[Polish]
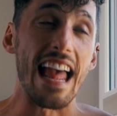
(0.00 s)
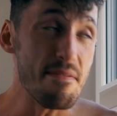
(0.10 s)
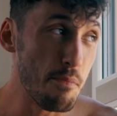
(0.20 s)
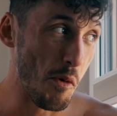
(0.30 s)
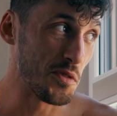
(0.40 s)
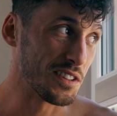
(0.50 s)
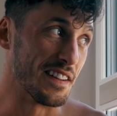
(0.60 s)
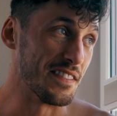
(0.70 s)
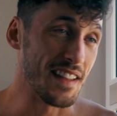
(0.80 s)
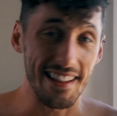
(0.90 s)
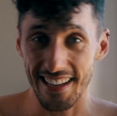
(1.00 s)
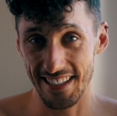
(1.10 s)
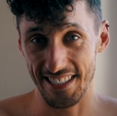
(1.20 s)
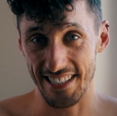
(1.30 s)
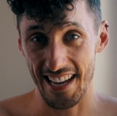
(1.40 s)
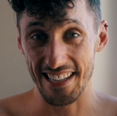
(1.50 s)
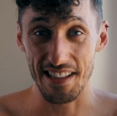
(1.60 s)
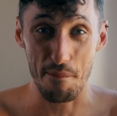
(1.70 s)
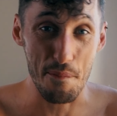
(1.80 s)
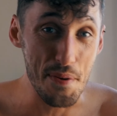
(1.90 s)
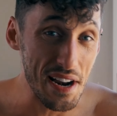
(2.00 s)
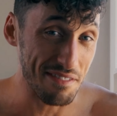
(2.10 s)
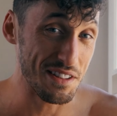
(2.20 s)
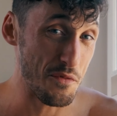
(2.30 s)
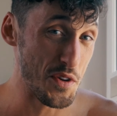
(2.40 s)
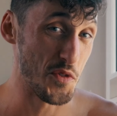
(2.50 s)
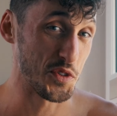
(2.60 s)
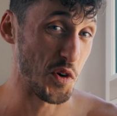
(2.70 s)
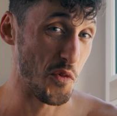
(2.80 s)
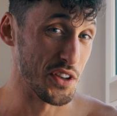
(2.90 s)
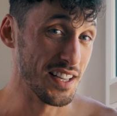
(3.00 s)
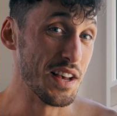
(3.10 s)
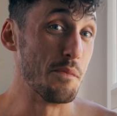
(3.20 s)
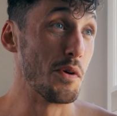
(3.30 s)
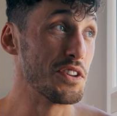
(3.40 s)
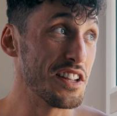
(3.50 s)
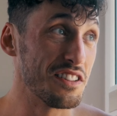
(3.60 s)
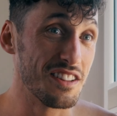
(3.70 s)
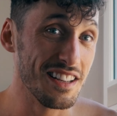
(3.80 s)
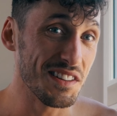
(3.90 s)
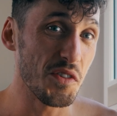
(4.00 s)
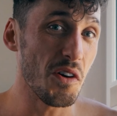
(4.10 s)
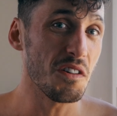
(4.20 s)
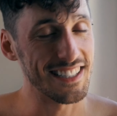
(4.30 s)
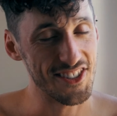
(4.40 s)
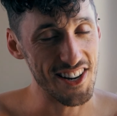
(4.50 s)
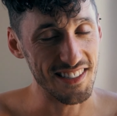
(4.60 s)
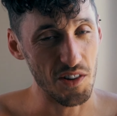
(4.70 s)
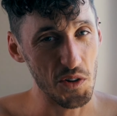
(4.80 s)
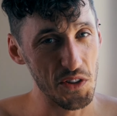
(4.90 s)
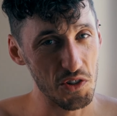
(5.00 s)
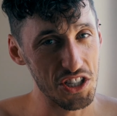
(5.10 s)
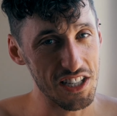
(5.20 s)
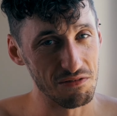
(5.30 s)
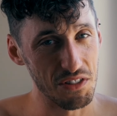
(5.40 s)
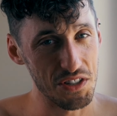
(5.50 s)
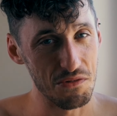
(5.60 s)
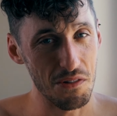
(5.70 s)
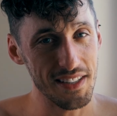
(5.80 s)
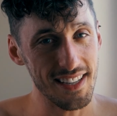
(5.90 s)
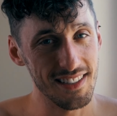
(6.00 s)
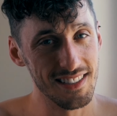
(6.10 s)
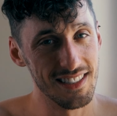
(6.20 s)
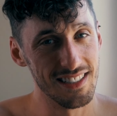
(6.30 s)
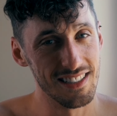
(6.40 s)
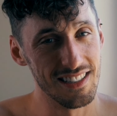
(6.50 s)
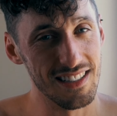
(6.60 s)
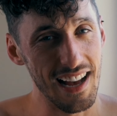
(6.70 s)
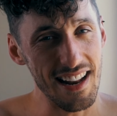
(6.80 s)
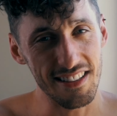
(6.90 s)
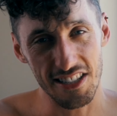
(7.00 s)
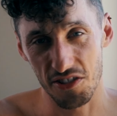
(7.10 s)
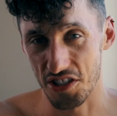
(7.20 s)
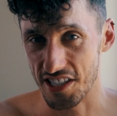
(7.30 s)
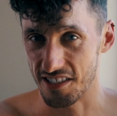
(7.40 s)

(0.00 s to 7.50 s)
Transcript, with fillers: Ten punkt na tej liście jest naprawdę wyjątkowy, bo nie tylko, jeszcze raz, odnosi się do siłowni, ale też do życia